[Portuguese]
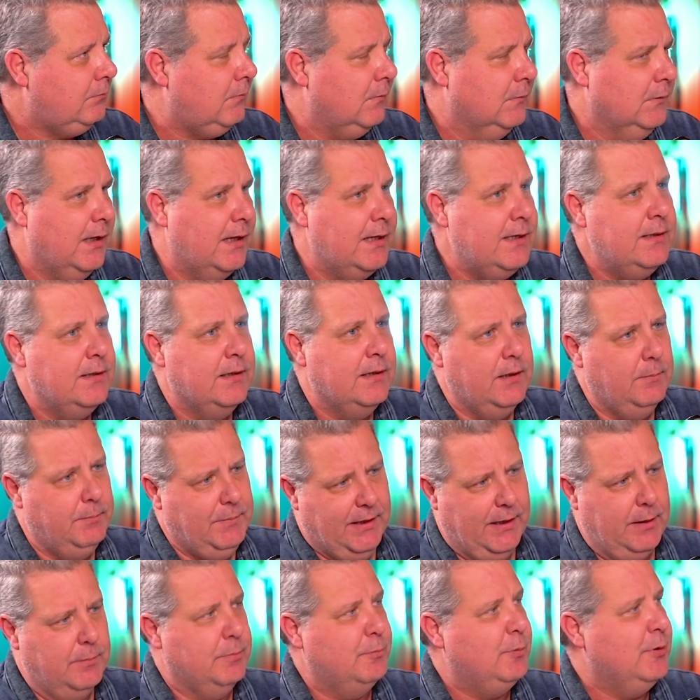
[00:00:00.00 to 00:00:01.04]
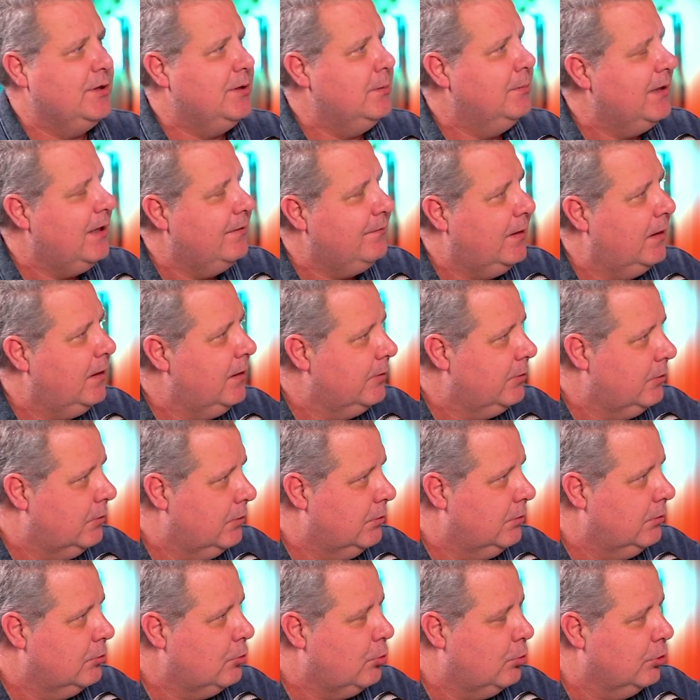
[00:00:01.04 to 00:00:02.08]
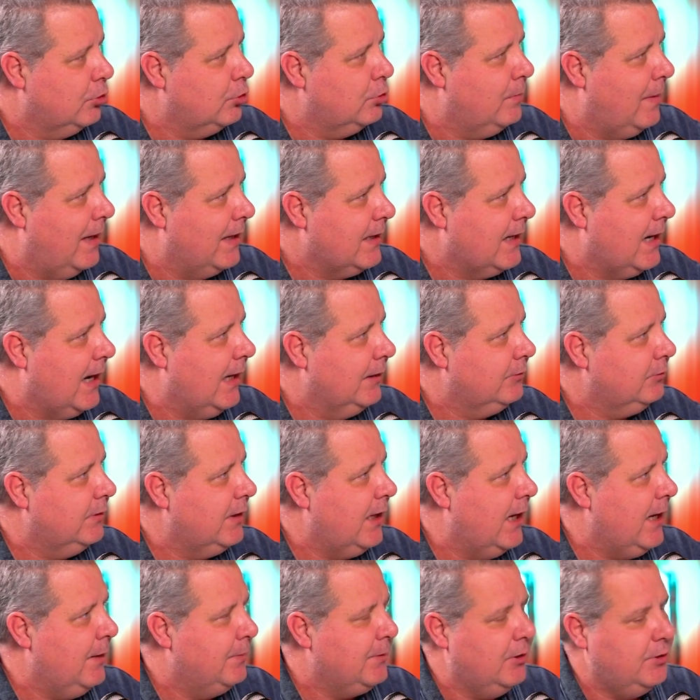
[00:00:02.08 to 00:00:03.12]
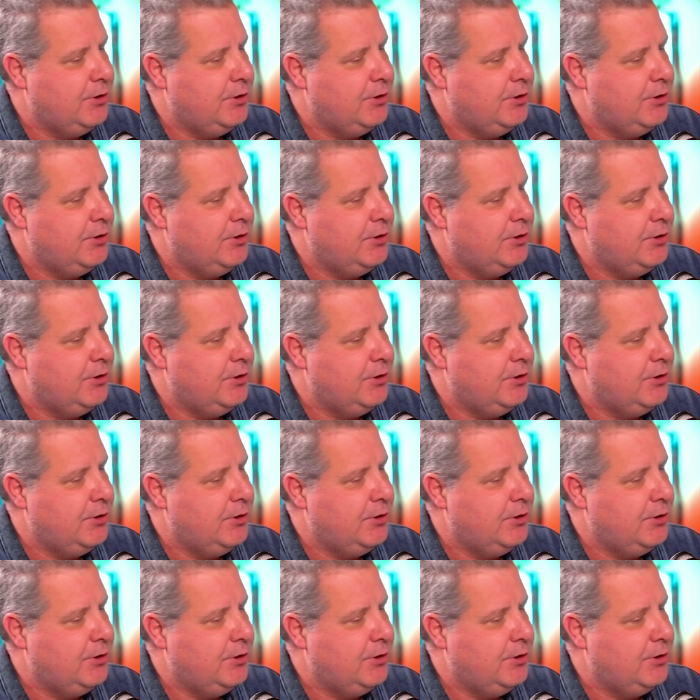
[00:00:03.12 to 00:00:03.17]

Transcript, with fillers: Né? Me lembro, por exemplo, dava lá no, no curso Marcato na época.